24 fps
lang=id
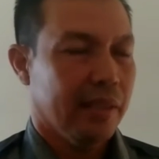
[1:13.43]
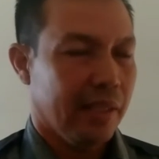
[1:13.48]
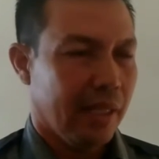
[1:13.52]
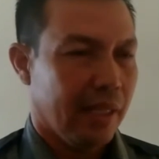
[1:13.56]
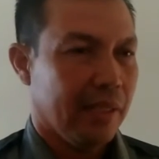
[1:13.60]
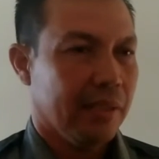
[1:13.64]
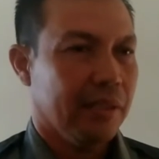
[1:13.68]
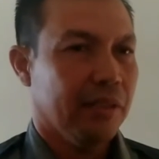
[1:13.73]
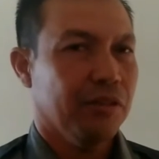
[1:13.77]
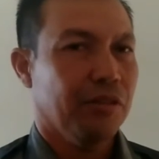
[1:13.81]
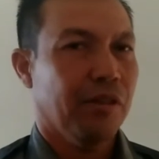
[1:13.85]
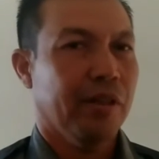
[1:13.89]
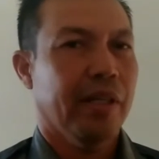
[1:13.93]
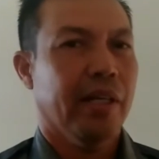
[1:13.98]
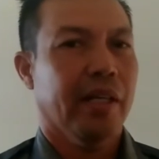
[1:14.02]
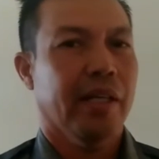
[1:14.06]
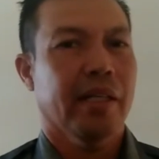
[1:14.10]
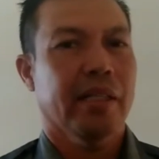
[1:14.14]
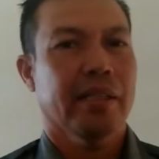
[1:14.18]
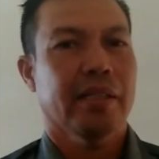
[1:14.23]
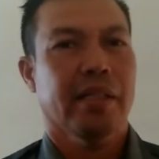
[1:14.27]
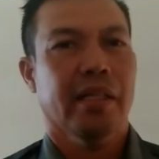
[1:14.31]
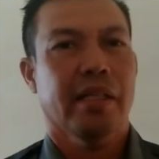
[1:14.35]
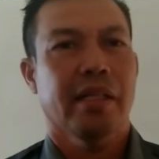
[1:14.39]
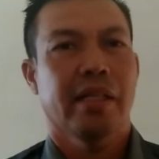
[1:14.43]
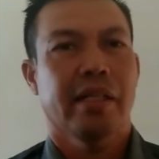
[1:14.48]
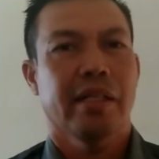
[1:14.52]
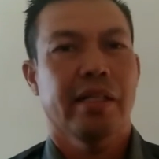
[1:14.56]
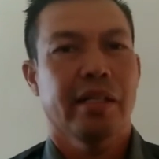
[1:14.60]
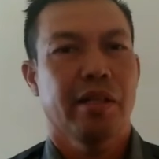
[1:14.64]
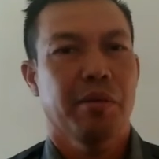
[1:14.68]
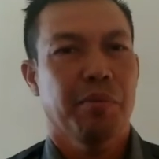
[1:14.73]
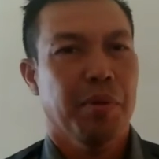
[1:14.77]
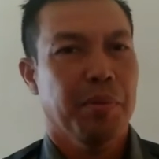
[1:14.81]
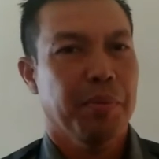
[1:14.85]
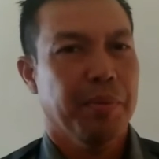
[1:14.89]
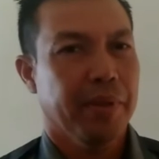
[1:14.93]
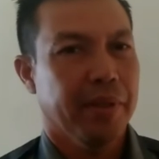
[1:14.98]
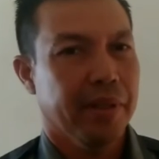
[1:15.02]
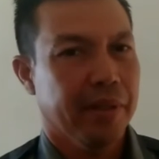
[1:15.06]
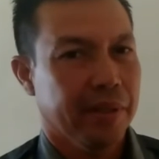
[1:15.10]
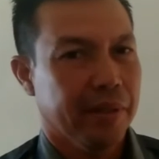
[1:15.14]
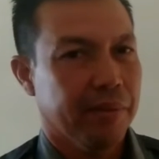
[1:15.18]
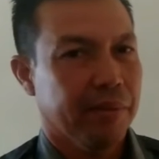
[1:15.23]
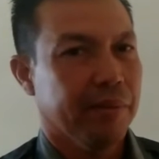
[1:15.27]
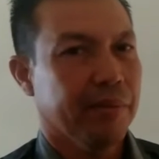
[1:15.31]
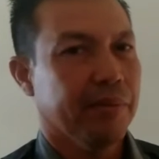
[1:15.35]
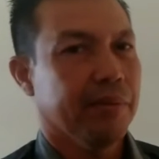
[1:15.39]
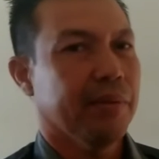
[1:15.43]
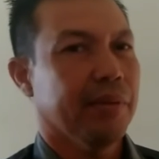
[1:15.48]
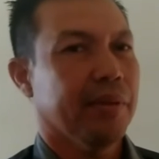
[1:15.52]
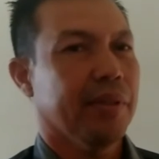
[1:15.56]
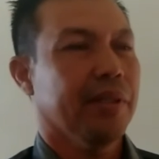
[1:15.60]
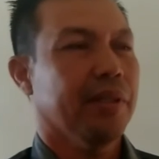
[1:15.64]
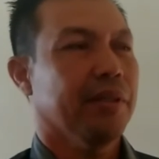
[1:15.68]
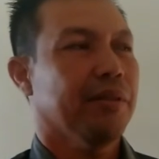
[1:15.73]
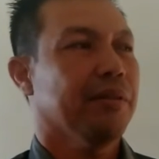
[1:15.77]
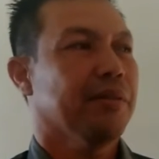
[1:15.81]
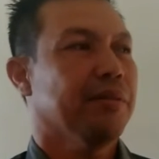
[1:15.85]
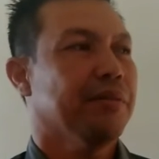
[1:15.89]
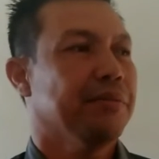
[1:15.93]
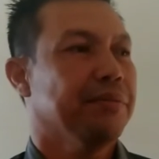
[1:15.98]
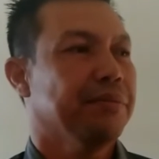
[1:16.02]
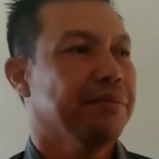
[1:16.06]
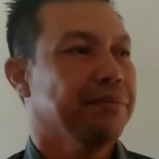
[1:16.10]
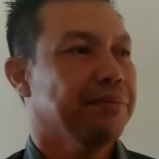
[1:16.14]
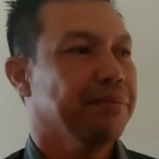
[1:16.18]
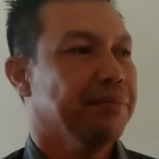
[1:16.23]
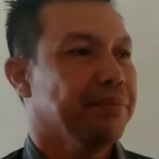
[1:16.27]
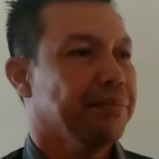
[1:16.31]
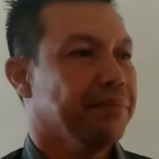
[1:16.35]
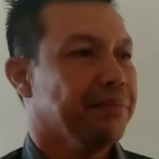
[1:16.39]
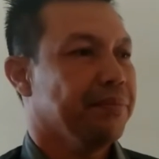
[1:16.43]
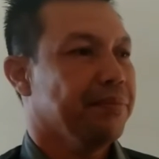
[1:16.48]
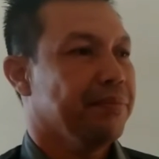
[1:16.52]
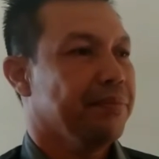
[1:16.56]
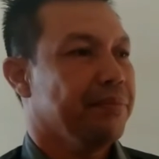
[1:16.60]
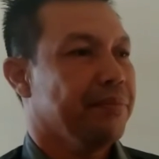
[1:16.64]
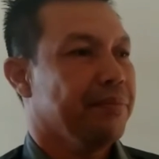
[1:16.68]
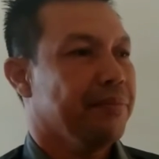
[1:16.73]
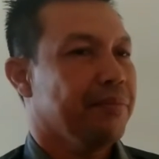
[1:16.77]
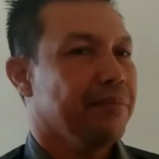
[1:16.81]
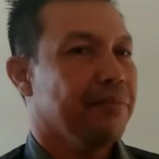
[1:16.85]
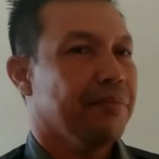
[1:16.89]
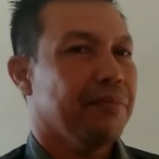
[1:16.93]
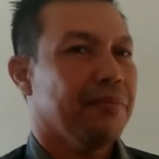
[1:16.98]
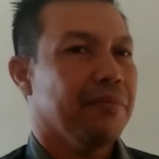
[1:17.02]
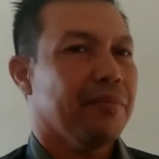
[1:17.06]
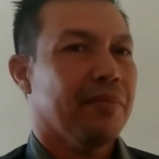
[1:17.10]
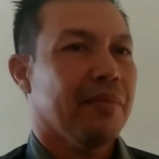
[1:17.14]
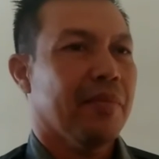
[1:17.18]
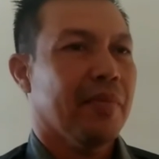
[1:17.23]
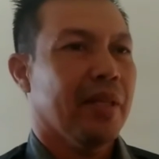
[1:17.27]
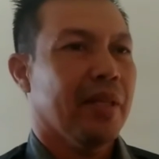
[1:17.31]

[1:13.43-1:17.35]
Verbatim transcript: Iya, sesuai dengan SK dari DPP. Hmm. Seperti itu. Siap Haji.